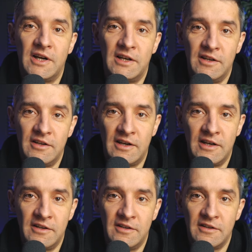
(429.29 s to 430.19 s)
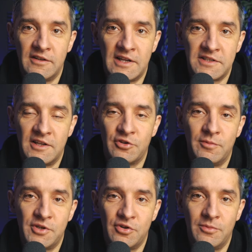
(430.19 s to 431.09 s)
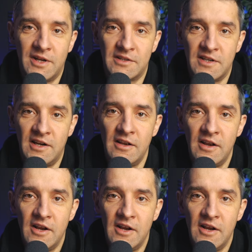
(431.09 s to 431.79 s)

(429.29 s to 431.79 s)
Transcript: ale, ale raz na dobę się obraca,